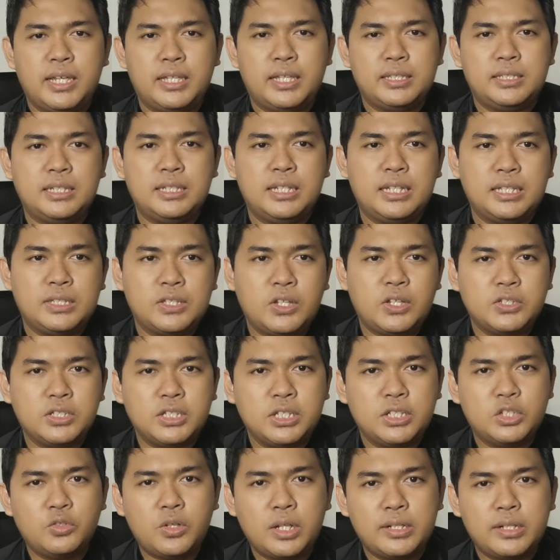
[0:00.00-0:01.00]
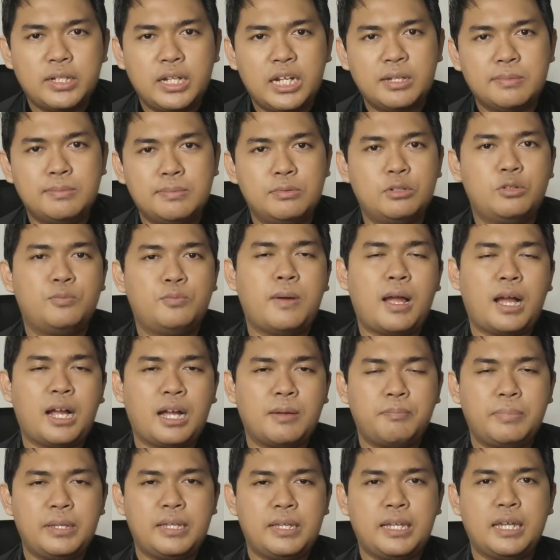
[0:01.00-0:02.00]
cikitos itu adalah berupa
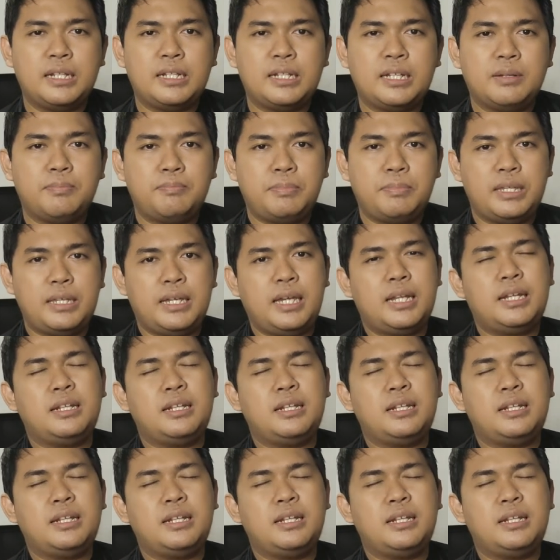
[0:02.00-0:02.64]
kepingan-kepingan